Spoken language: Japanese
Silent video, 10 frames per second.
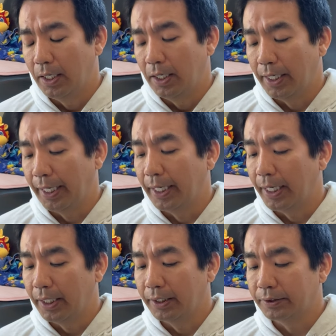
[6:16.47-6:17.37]
はい
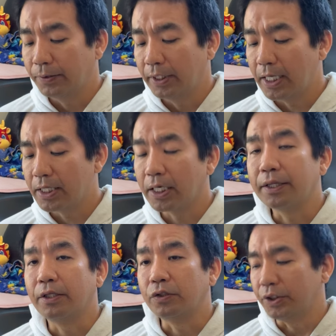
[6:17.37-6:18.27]
えー、それなんで
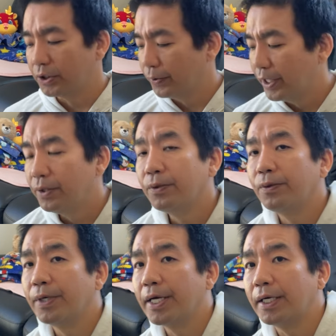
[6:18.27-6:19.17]
かっていうと一応理
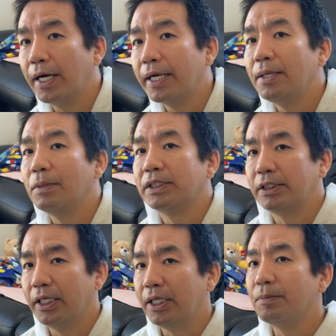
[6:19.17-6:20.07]
由がありまし
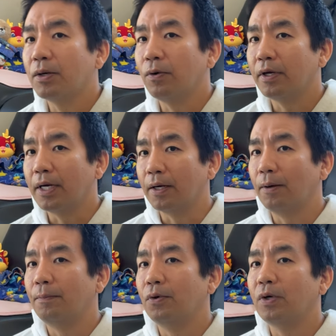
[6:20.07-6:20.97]
て今これは
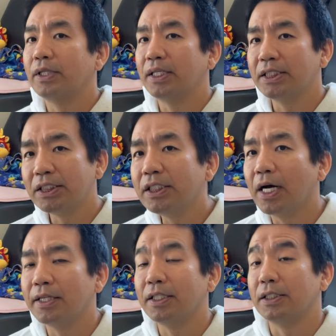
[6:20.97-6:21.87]
僕は正しい
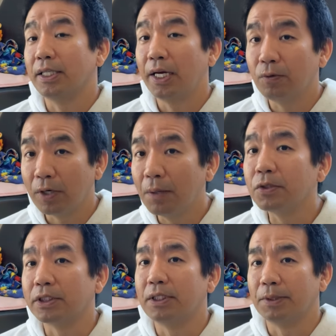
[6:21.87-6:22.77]
判断じゃないのかも
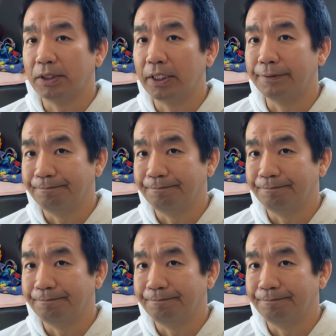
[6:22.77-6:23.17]
しれません、